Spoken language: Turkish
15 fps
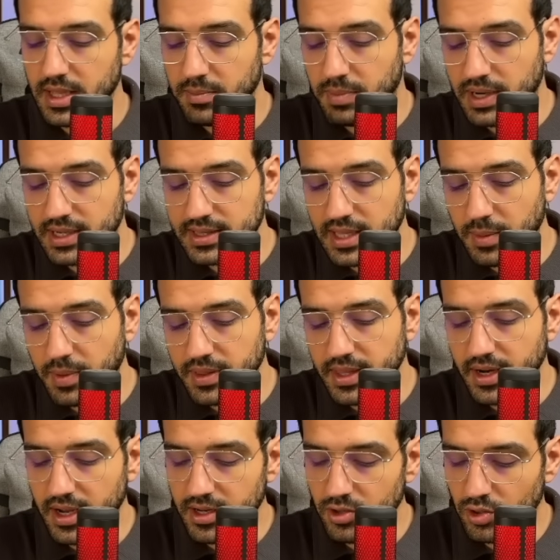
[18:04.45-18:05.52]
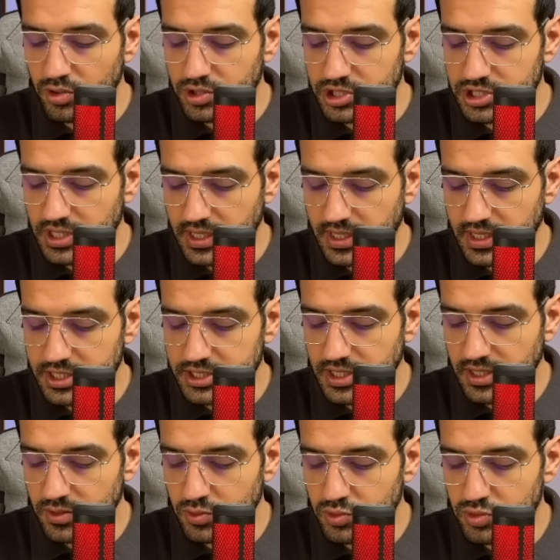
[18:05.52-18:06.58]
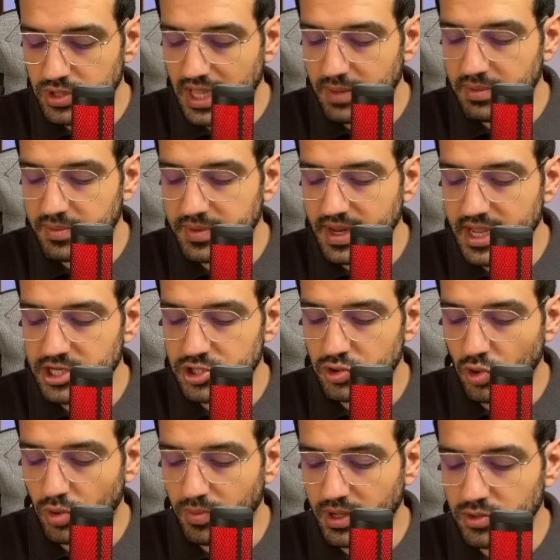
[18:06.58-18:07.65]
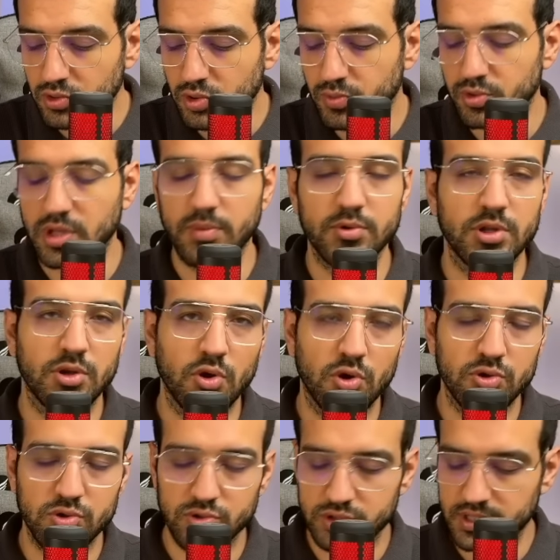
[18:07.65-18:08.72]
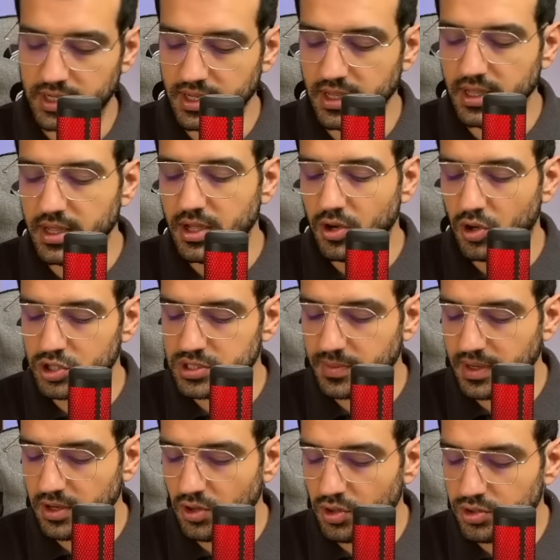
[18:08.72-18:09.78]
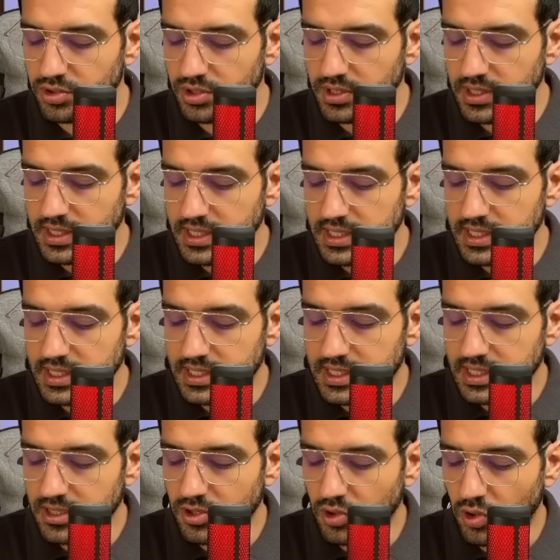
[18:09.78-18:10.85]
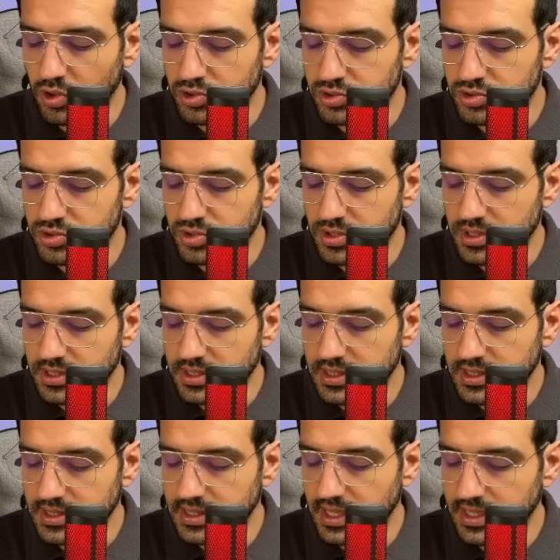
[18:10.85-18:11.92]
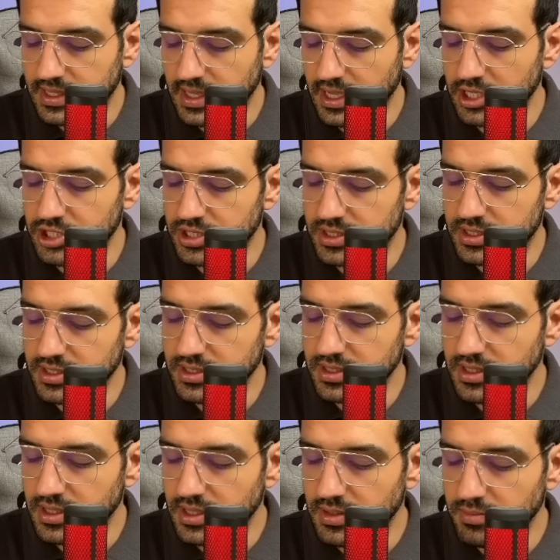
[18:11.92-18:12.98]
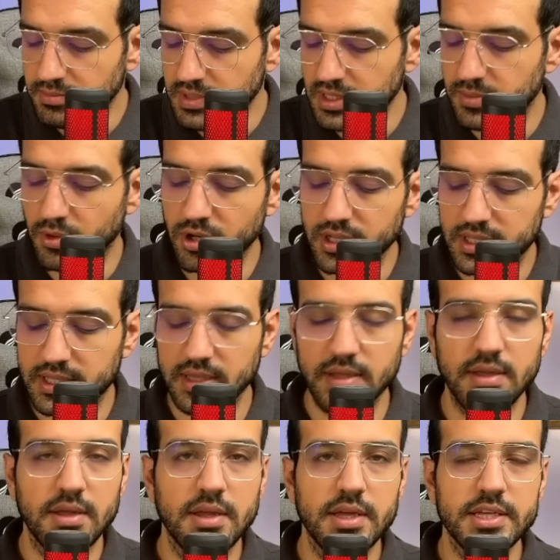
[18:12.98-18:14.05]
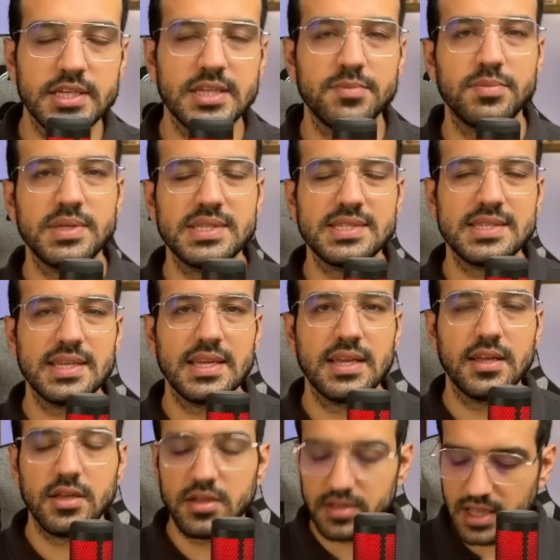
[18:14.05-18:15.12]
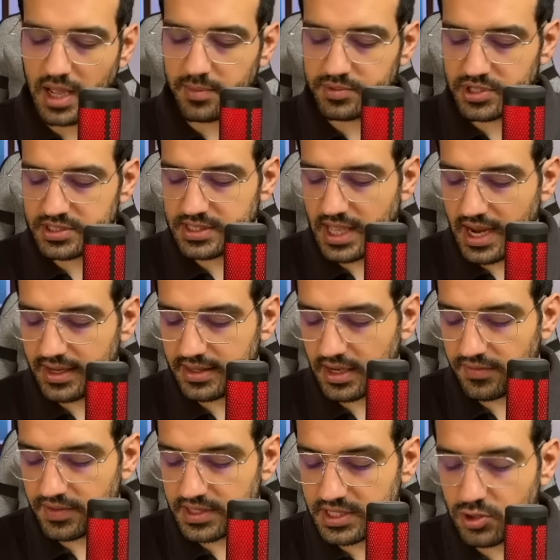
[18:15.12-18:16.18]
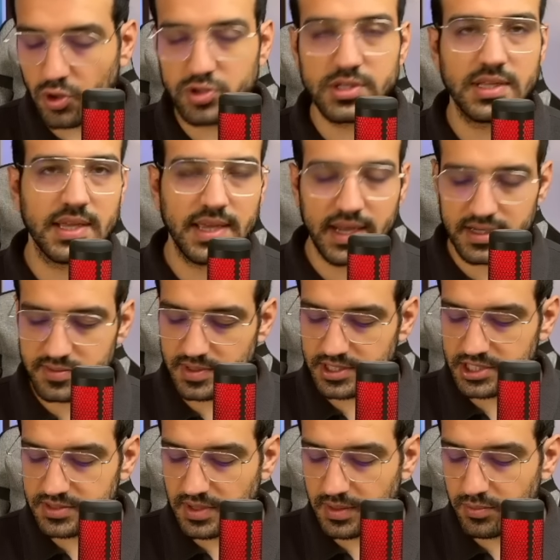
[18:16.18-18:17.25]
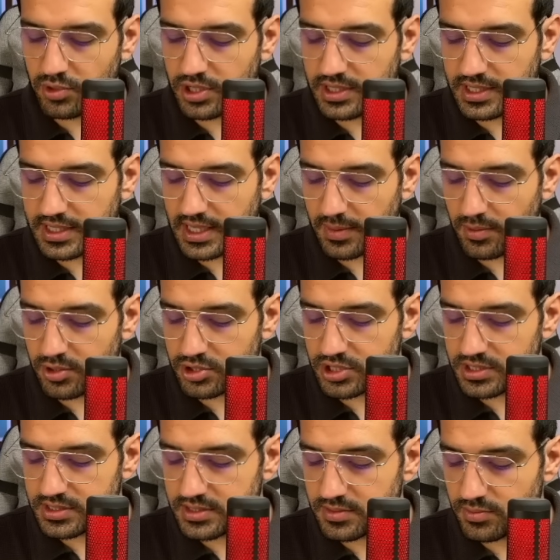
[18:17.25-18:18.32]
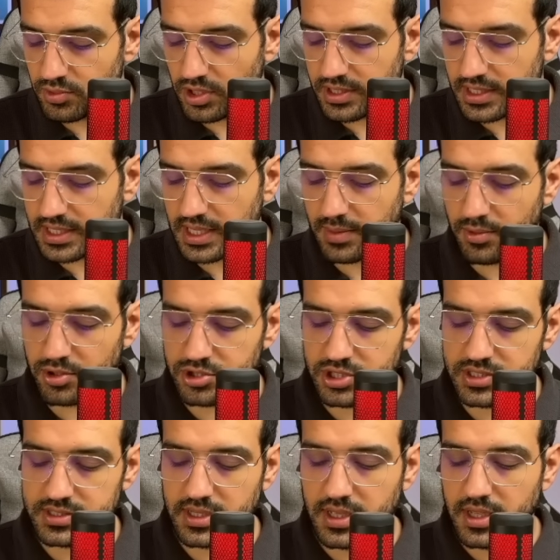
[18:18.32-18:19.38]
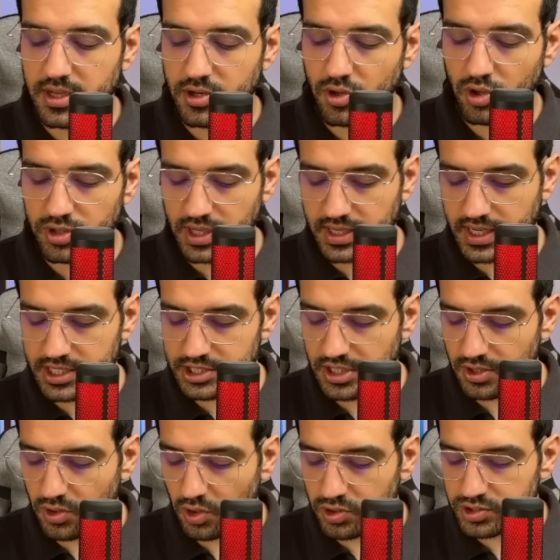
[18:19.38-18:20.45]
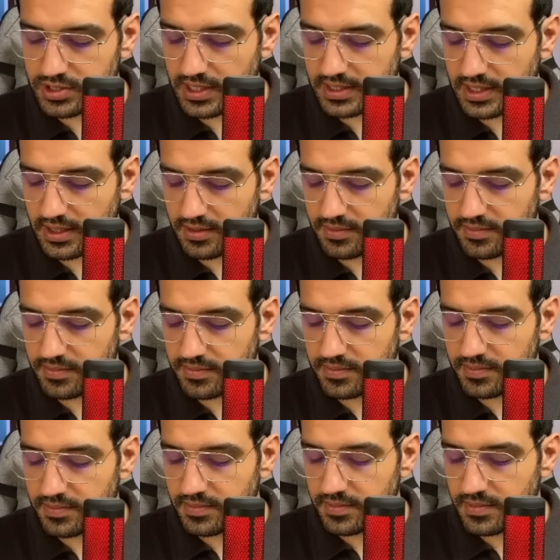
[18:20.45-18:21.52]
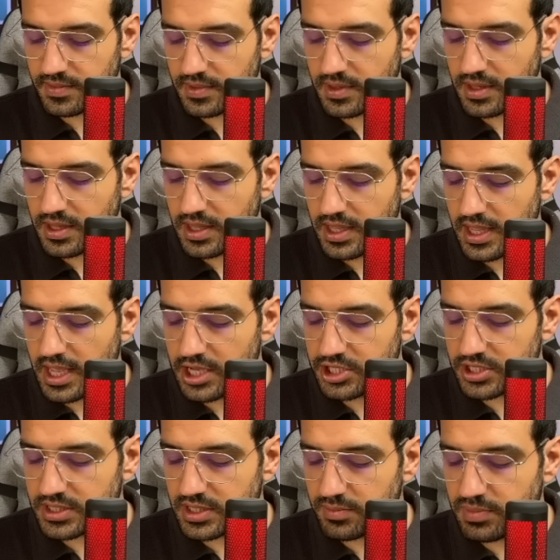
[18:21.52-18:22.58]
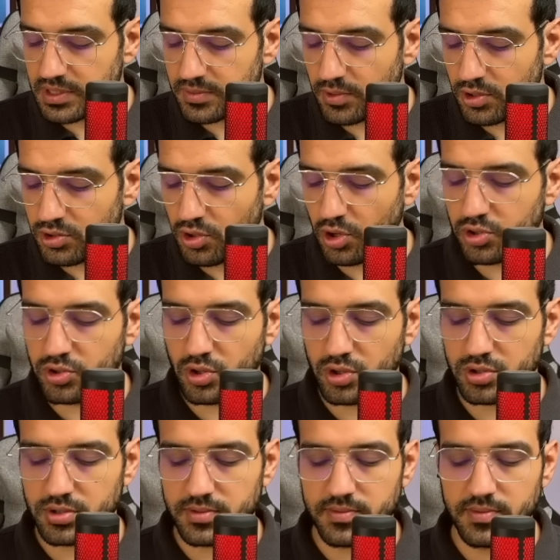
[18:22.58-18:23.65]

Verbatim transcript: Bakın tabanlar aynı olduğu için arkadaşlar üstler birbirine eşit olmak durumunda burada gördüğünüz üzere. O zaman ne oldu? 2 cos teta eşittir 1 bölü 2. Şimdi biz ne yapacağız? Her tarafa iki cos theta yalnız bırakacağız. Yani burayı da ikiye böleceğiz. Burayı da ikiye böleceğiz. Ne oldu arkadaşlar? Cos theta eşittir 1 bölü 4 oldu.